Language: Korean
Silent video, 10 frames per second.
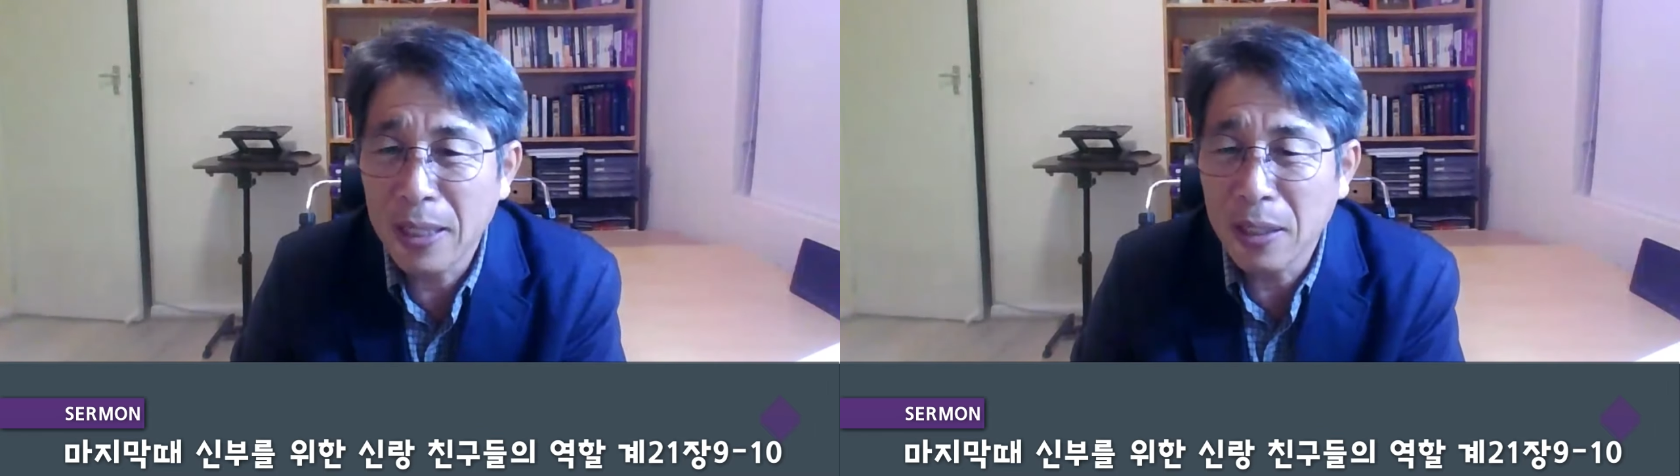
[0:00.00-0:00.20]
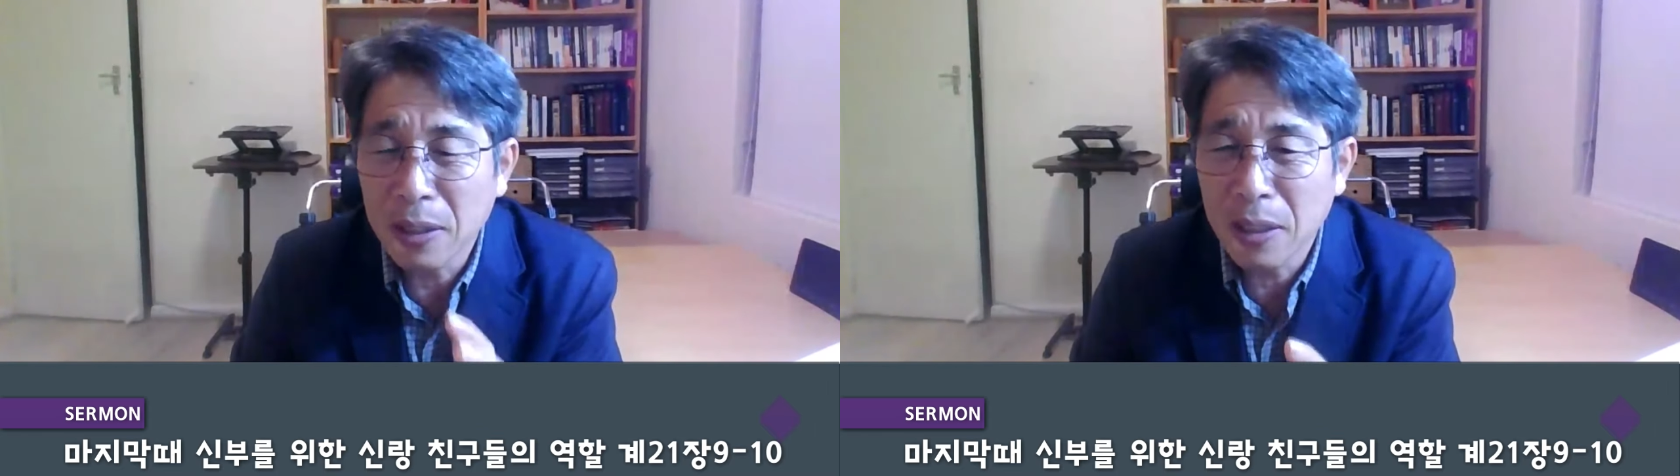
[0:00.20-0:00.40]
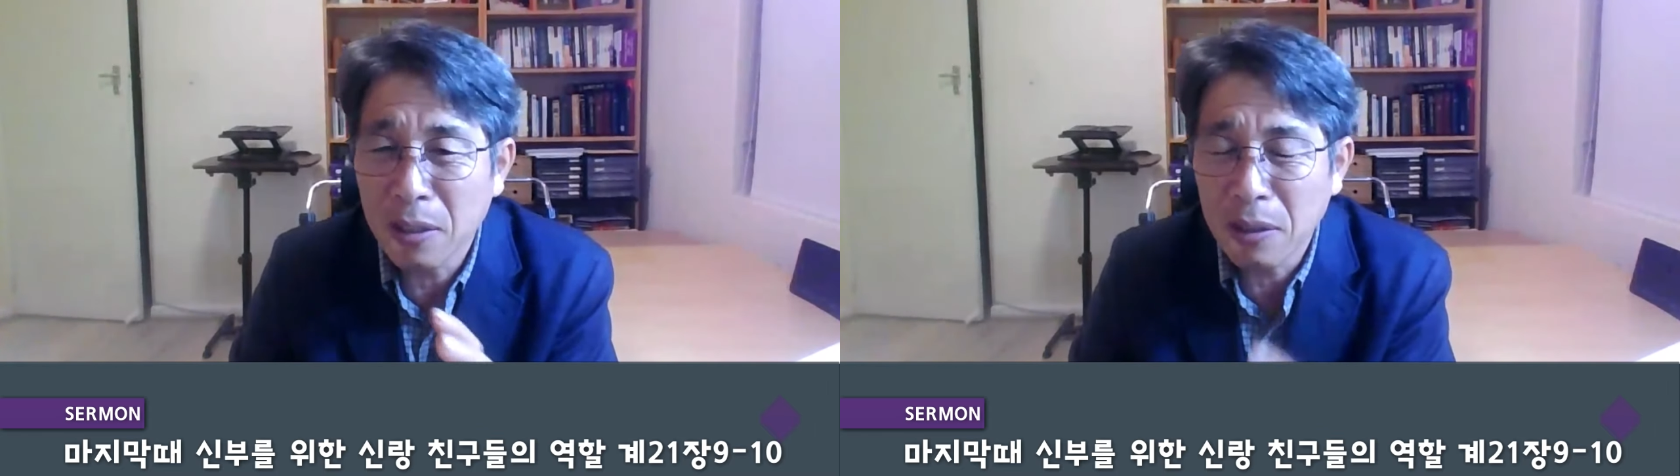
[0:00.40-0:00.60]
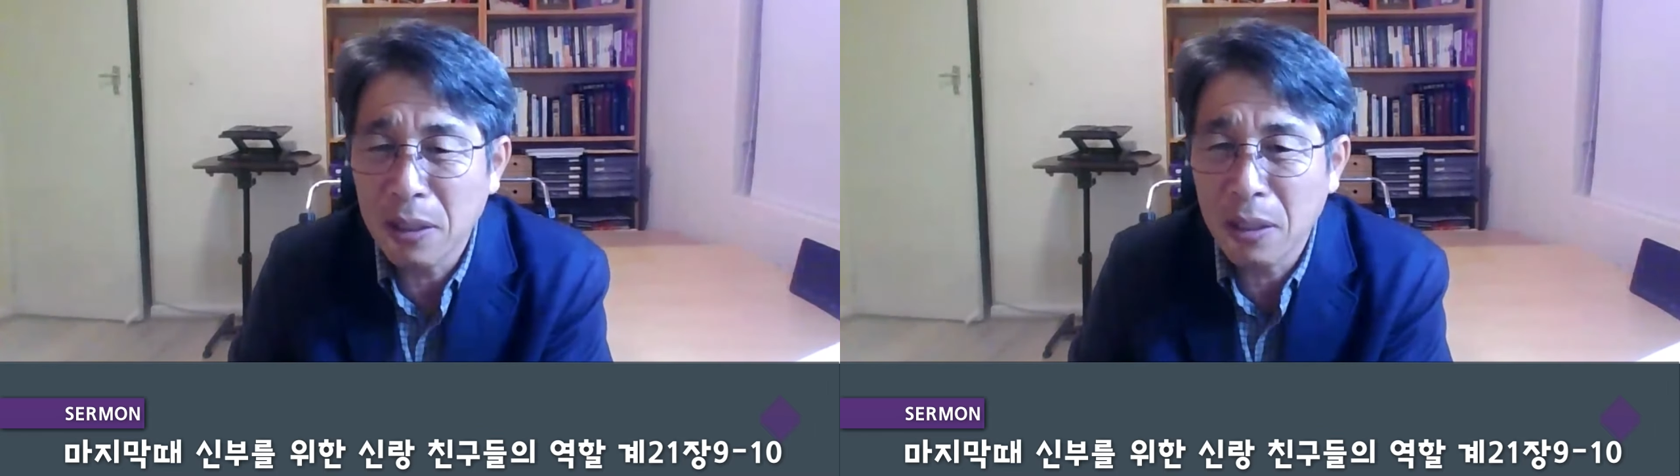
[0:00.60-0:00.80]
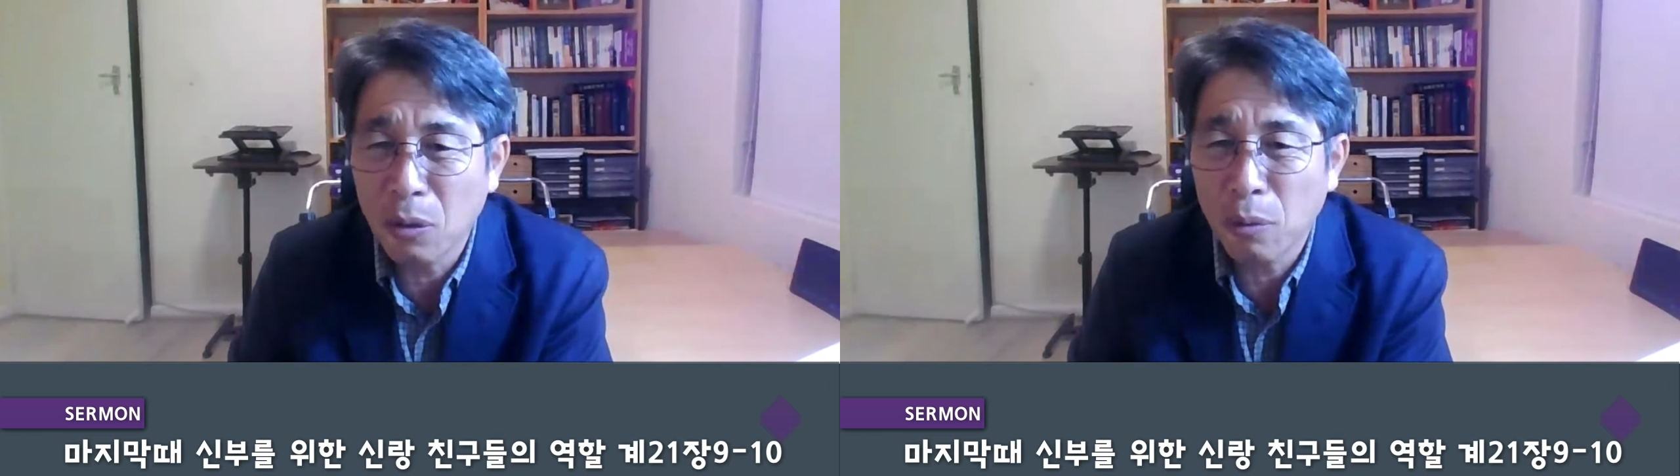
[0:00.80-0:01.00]
왜? 이런,
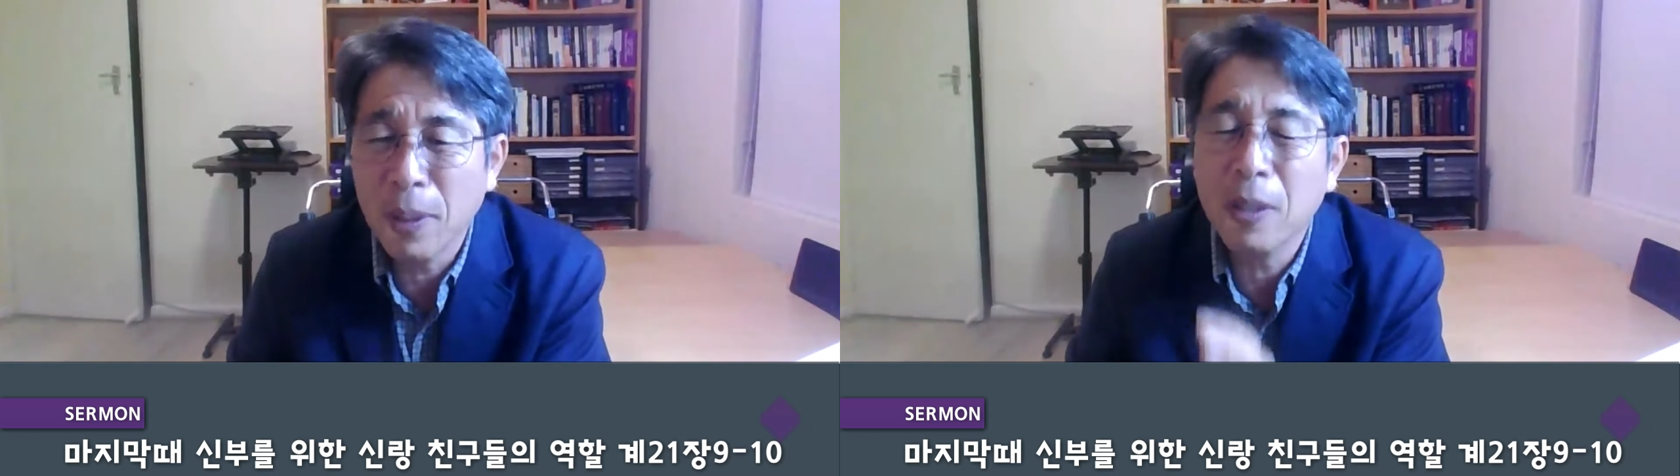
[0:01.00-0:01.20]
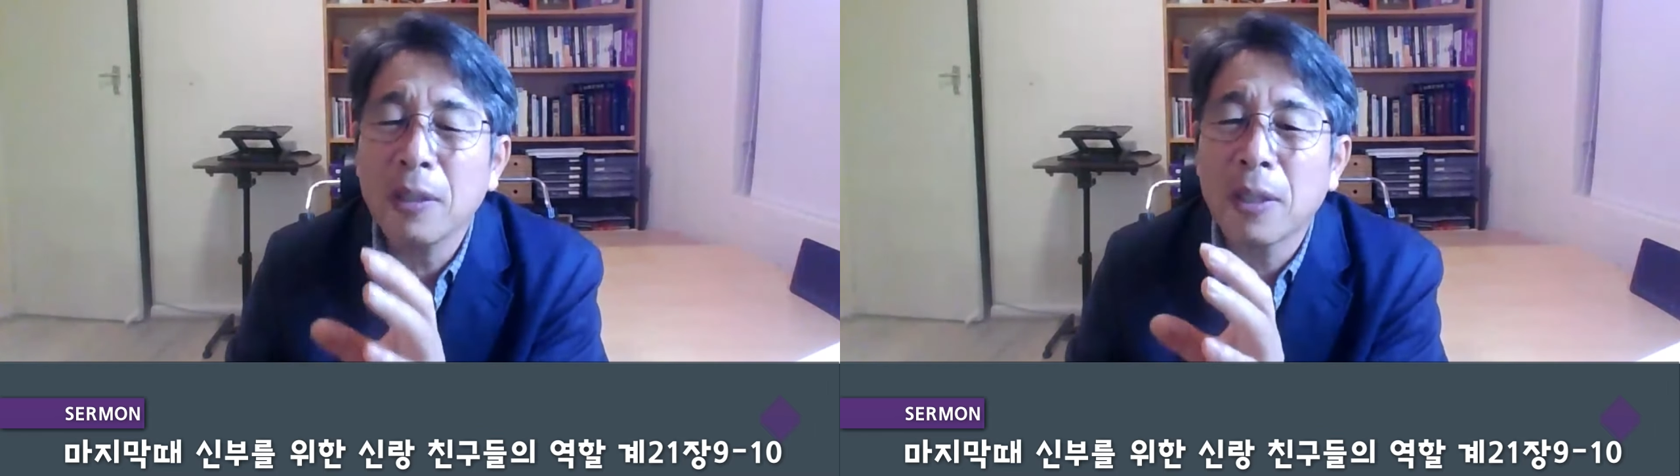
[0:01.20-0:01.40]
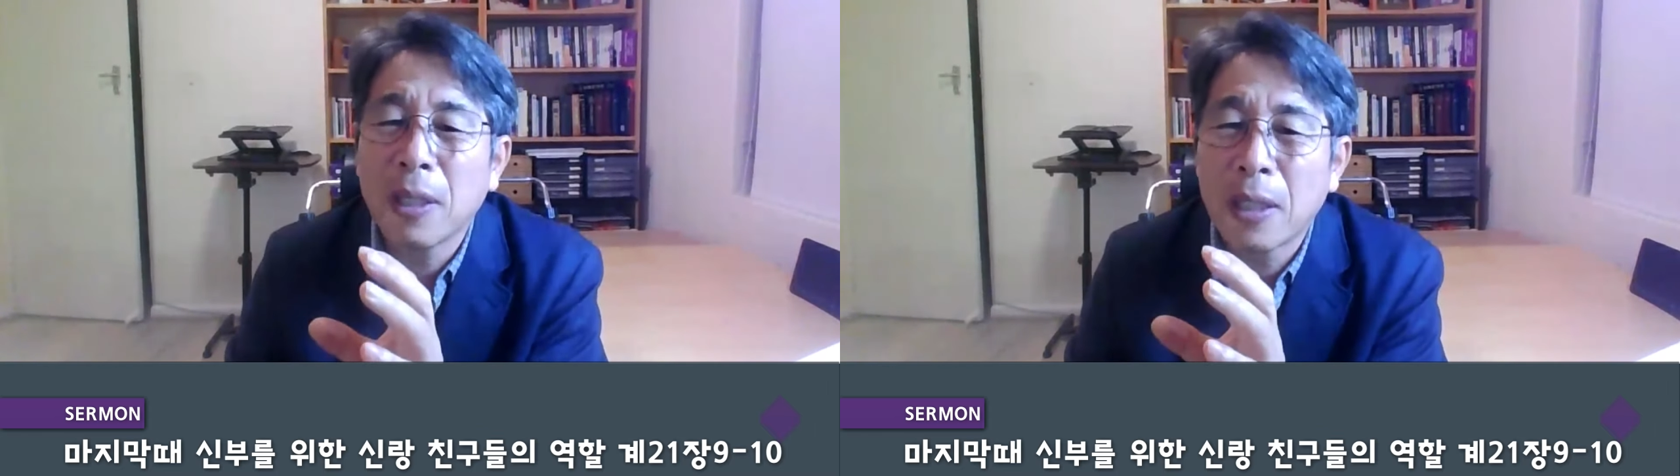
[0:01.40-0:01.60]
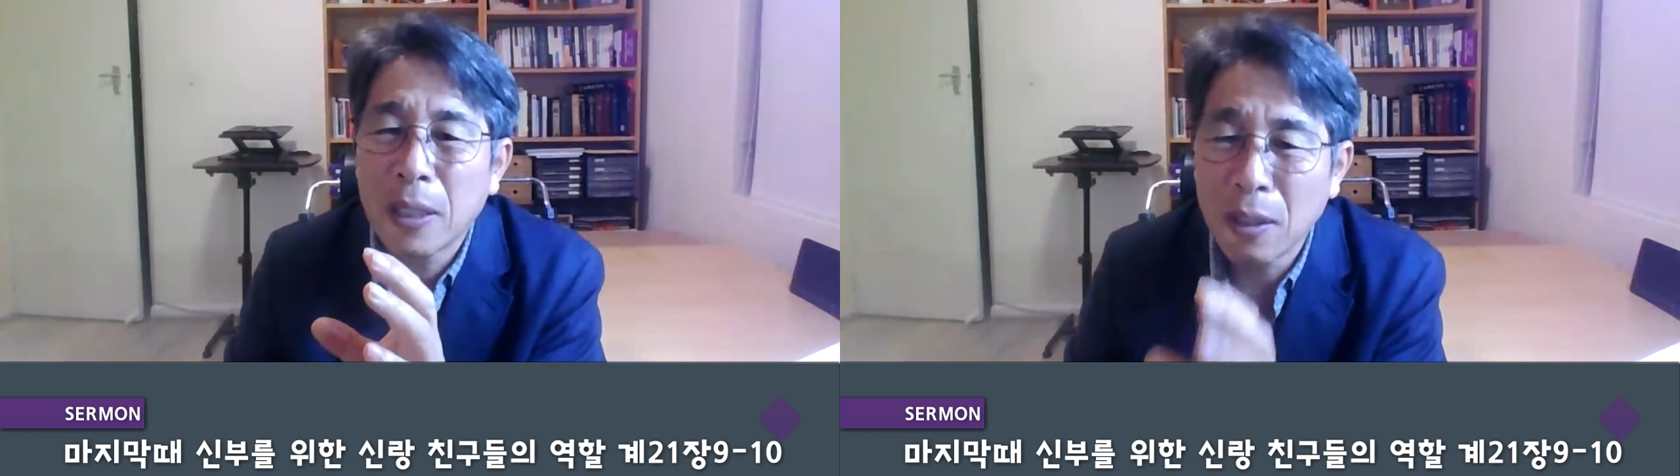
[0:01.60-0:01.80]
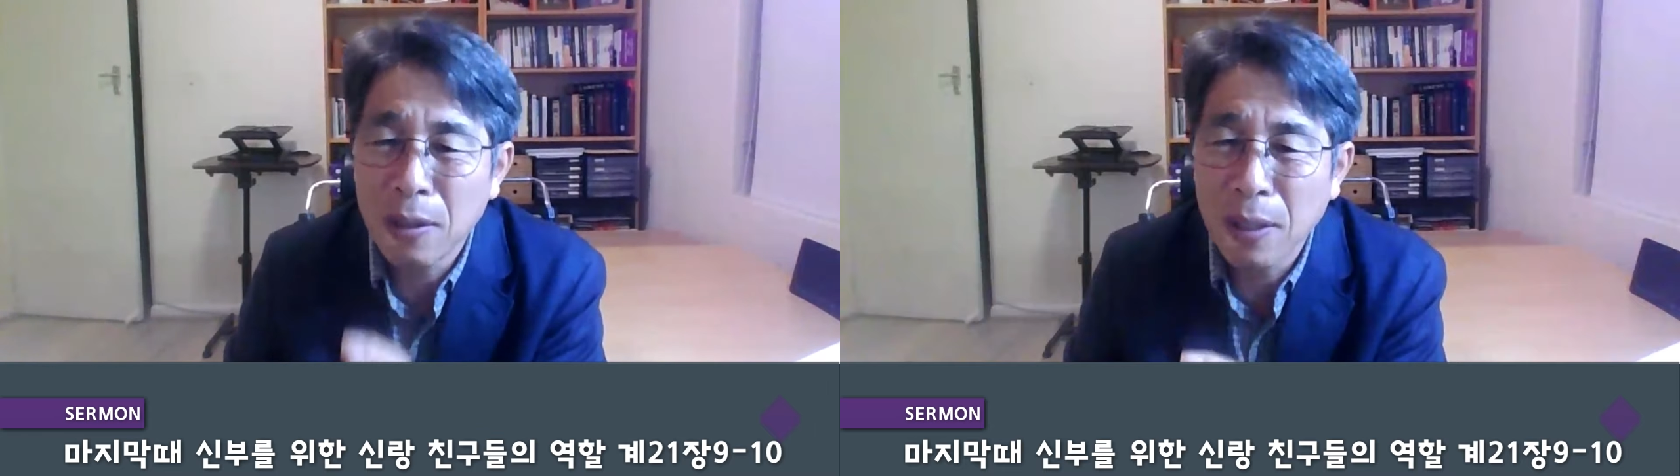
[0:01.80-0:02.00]
이런 일이 오면은,